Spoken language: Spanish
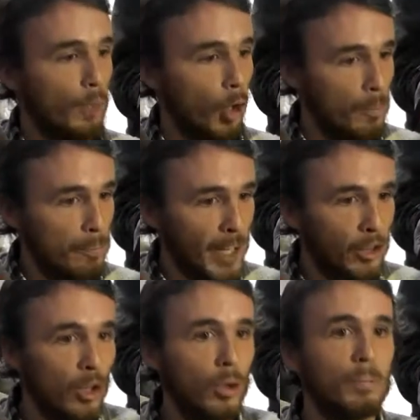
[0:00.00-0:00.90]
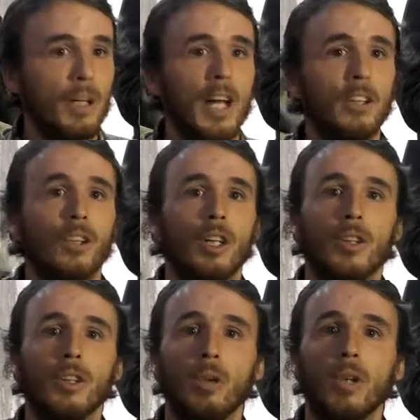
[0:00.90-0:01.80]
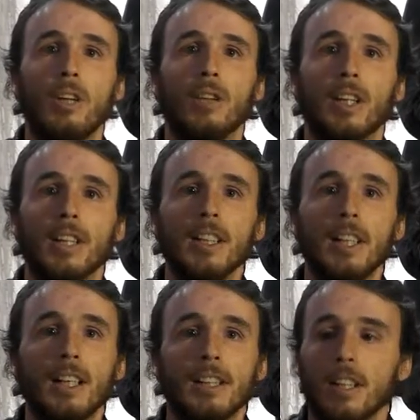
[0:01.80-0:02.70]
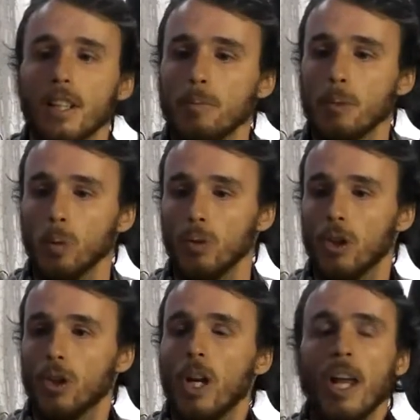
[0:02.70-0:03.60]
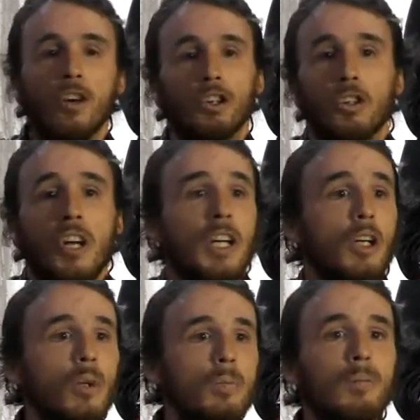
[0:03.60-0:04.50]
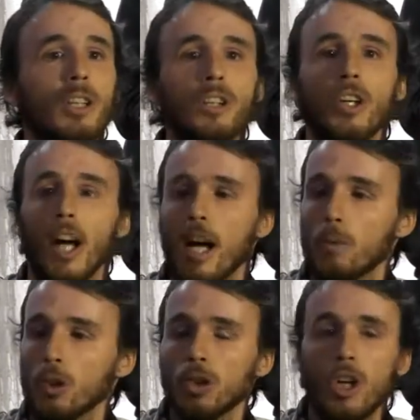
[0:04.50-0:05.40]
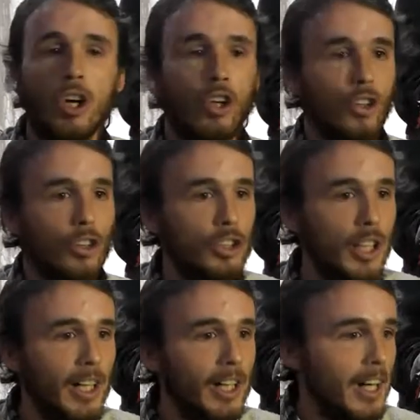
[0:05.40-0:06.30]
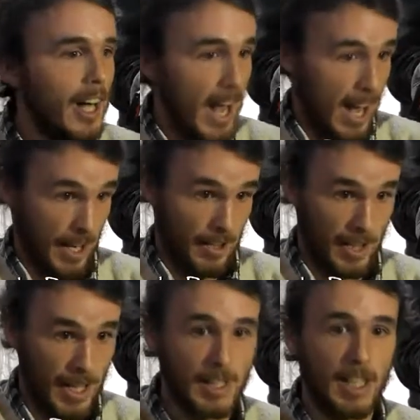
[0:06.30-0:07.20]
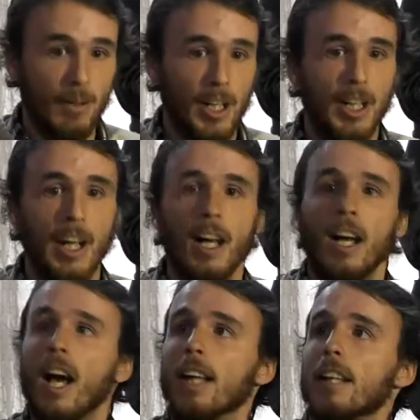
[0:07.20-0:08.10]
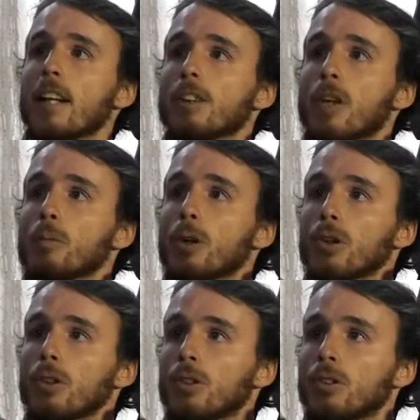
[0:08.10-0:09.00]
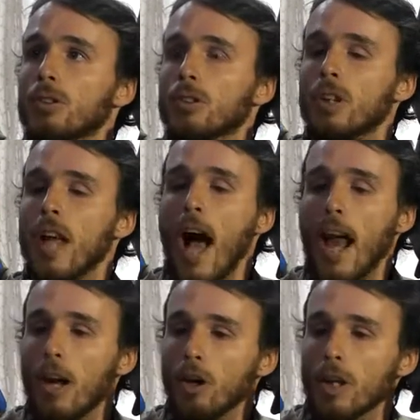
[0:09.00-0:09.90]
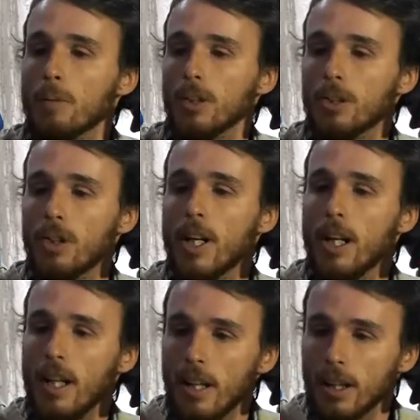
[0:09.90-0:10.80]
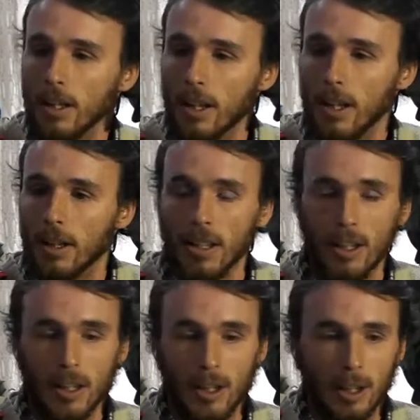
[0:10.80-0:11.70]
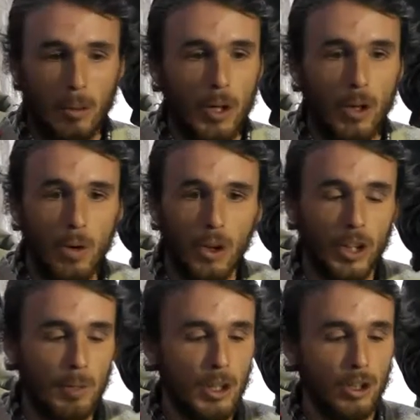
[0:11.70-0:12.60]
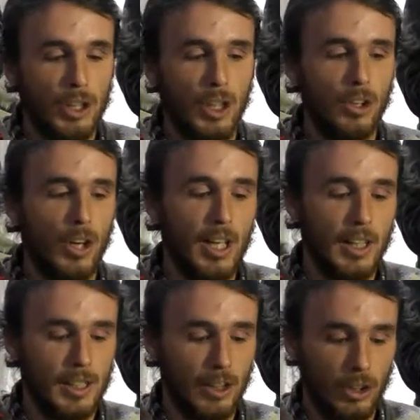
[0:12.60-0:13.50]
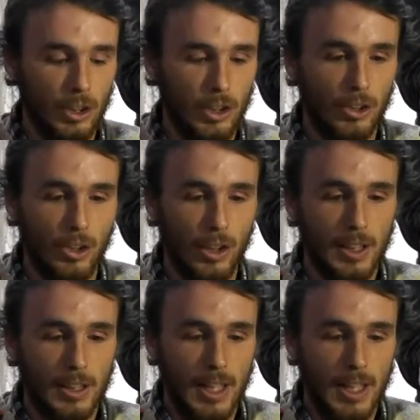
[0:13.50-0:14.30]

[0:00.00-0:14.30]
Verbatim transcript: compartió el cumpleaños de, una de nuestras hijas y punto. Nosotros en ningún momento negamos conocer de esa manera a Salazar Oporto. A la otra persona, que, bueno, luego terminó siendo Alexis Cortés Torres,